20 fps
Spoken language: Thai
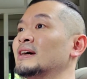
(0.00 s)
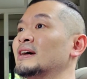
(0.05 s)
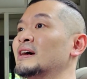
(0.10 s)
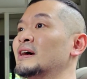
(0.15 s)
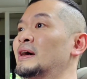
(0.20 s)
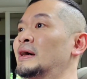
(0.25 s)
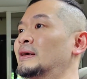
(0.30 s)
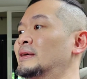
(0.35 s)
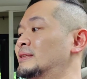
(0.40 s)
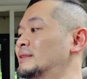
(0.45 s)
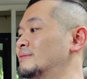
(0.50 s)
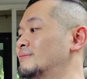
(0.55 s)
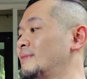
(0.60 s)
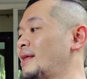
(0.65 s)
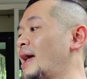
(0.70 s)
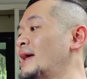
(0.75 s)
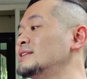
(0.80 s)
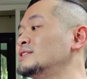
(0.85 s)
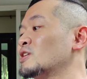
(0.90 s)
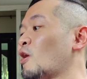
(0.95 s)

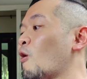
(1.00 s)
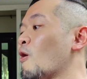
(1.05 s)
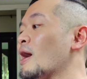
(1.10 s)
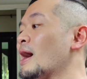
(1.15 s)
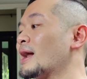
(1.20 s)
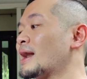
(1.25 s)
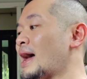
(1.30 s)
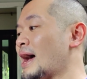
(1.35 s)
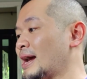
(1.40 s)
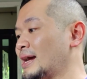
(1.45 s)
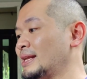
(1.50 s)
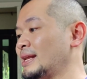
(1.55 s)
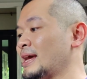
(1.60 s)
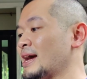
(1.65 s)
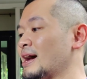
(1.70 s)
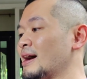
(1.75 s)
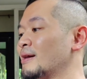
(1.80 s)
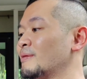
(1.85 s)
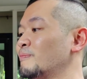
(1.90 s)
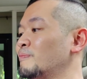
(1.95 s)
ๆ ไอ้จอข้างใน
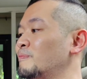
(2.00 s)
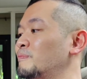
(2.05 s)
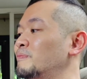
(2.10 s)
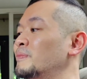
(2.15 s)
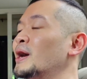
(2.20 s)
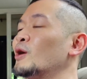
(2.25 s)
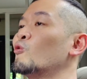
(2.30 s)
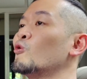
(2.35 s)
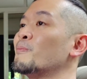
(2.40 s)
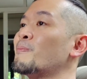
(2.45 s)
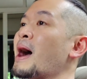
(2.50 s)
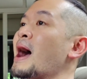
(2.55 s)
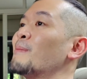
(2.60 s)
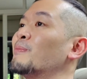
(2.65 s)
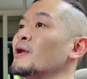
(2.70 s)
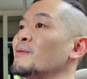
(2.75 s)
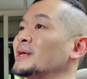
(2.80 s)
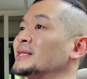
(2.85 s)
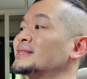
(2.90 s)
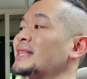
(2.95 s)
เนี่ย เมื่อคุณพั
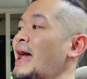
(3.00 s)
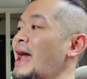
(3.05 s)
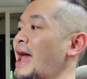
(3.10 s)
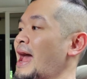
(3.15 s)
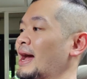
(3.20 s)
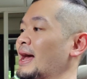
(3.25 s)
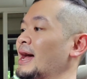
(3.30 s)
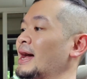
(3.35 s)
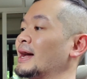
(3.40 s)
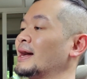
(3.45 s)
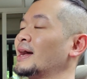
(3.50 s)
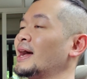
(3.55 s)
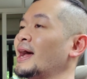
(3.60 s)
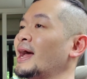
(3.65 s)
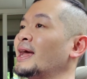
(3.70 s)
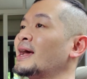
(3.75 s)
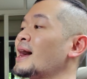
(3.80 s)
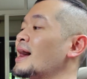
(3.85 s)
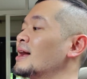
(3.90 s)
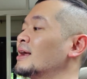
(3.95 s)
บแล้วมันแตกอะ่ะ
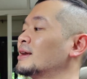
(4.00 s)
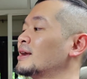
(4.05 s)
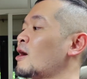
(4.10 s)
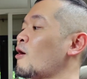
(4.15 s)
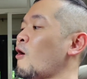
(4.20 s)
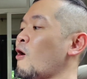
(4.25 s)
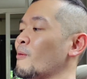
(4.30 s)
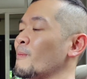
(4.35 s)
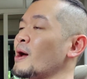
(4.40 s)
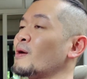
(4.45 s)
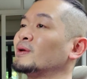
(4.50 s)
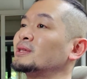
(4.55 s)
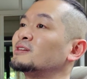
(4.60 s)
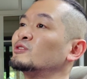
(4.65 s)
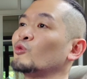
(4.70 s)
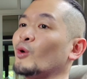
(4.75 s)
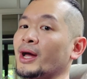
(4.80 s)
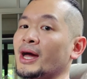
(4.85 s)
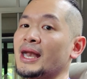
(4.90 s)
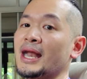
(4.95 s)
ไอ้ข้างนอกแม้ว่า
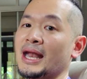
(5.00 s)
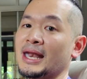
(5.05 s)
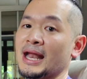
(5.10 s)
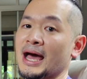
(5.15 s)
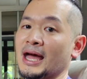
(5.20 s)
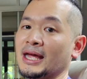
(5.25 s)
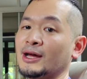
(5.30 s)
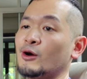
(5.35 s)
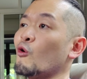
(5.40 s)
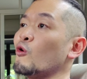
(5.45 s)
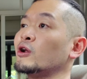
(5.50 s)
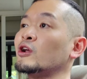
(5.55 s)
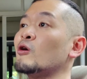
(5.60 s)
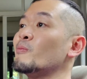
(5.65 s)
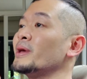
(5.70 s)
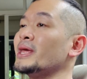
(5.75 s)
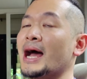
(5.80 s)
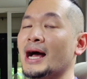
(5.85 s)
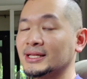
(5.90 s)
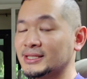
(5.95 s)
จะสวยขนาดไหนคน
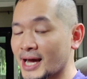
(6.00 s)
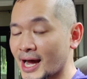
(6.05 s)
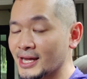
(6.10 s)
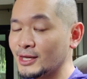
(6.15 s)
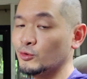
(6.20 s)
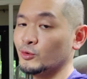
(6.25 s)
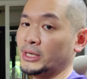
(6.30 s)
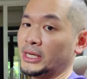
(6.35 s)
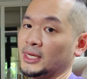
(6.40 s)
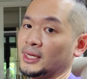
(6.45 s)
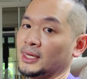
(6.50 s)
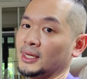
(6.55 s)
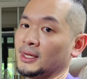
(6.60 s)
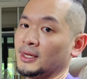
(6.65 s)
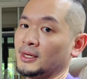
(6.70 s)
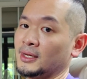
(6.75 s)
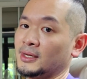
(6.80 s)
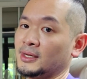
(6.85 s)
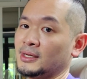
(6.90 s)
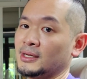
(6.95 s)
ก็ไม่อยากใช้อยู่ดี
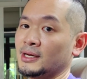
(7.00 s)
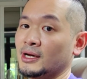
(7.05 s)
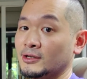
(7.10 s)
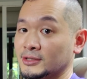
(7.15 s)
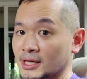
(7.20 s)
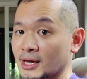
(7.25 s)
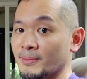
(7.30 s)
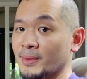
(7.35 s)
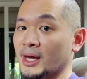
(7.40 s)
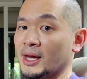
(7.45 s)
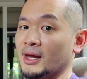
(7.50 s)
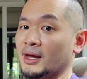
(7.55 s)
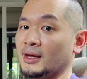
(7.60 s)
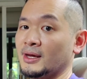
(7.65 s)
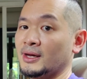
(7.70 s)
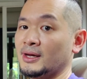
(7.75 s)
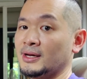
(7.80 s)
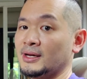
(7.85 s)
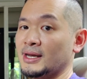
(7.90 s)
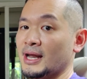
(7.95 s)
เข้าใจไหม
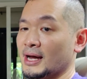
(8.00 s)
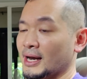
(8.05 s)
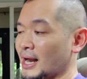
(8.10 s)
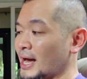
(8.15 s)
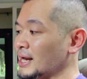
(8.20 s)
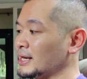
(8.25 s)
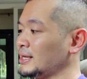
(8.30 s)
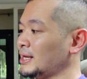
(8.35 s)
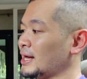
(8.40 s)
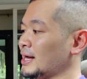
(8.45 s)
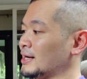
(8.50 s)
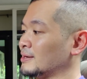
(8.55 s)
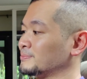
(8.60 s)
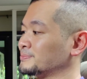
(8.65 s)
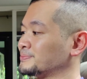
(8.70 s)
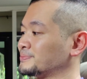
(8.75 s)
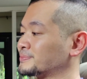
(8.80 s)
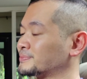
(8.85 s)
ดังนั้นเนี่ย